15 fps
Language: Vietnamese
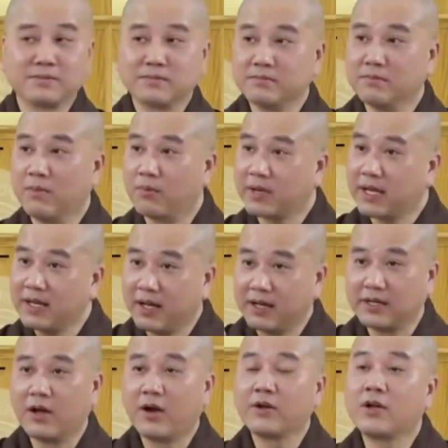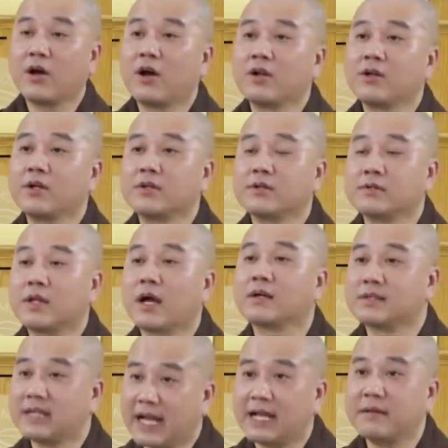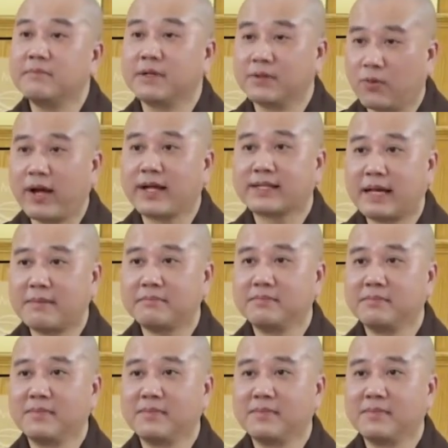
Một cái lời nói đó nó thật ra là mình quan tâm.